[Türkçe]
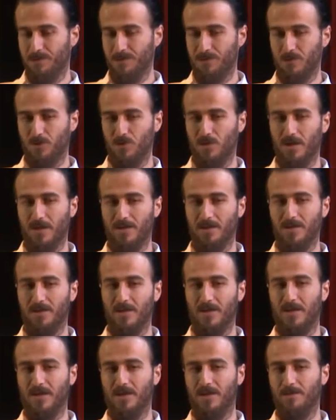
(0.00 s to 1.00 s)
Şu anda
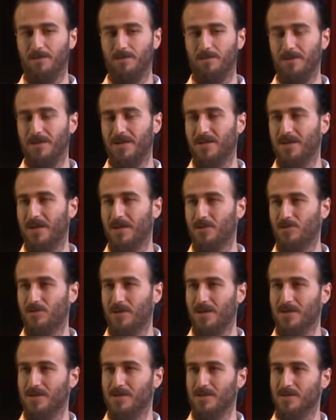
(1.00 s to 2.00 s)
da Beykent
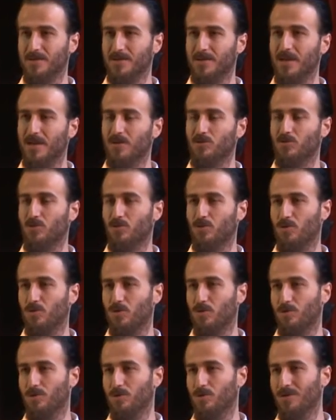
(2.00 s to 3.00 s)
Üniversitesi Tiyatro
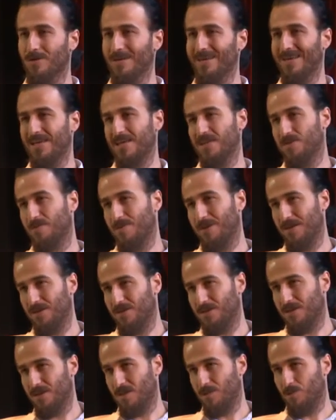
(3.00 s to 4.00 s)
Kulübü'nün
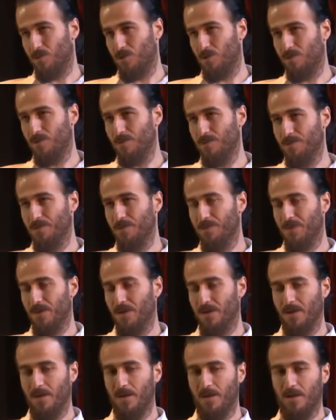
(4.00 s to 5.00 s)
eğitmenliğini yapıyorum. Evet.
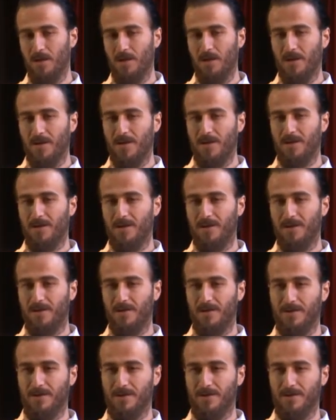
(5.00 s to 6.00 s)

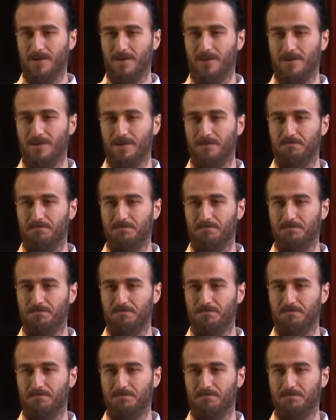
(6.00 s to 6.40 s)
Ee,